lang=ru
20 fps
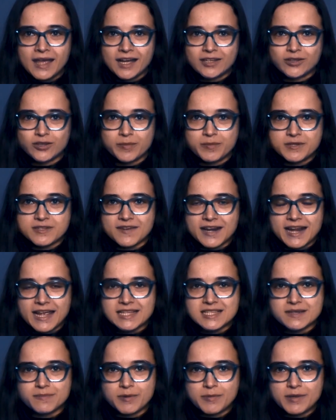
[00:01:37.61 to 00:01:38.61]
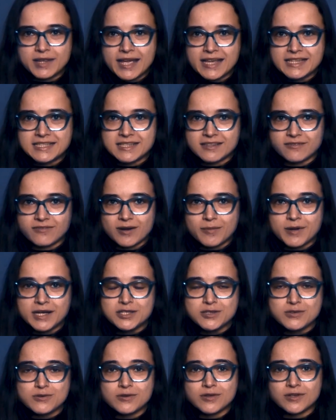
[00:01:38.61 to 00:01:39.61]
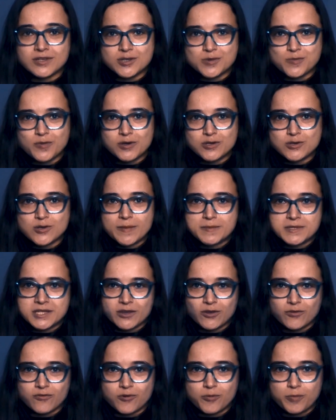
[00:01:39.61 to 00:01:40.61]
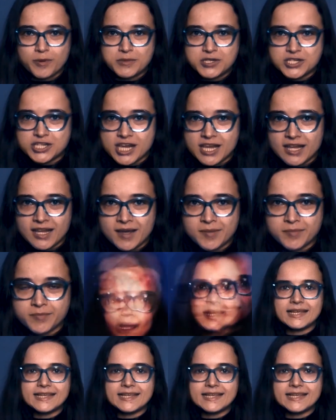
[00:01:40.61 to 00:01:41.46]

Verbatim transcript: который позволяет запоминать информацию, используя обстановку помещения.